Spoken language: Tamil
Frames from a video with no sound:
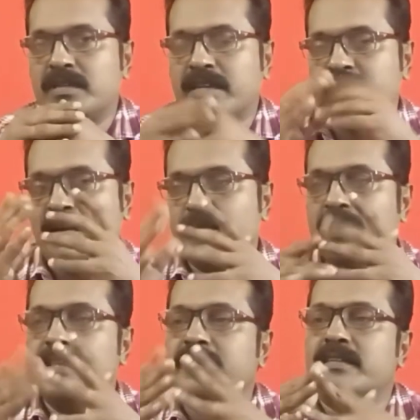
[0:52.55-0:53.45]
எக்ஸாம்
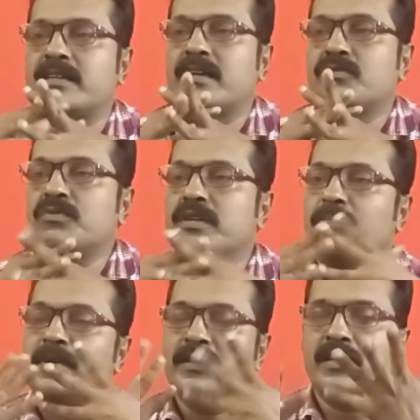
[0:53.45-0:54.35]
எழுதிக்கிட்டே இருக்காங்க ஸோ
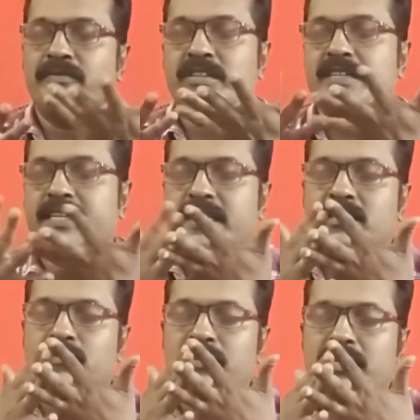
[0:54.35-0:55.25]
எப்படி இதில் வெற்றி
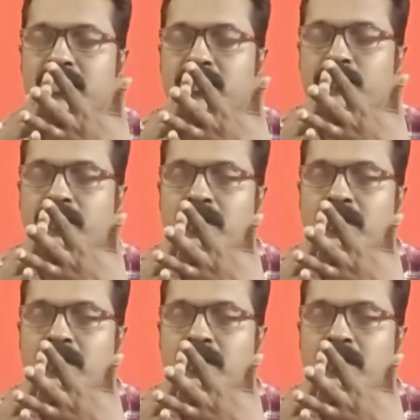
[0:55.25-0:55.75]
கிடைக்குது அப்படிங்கிறத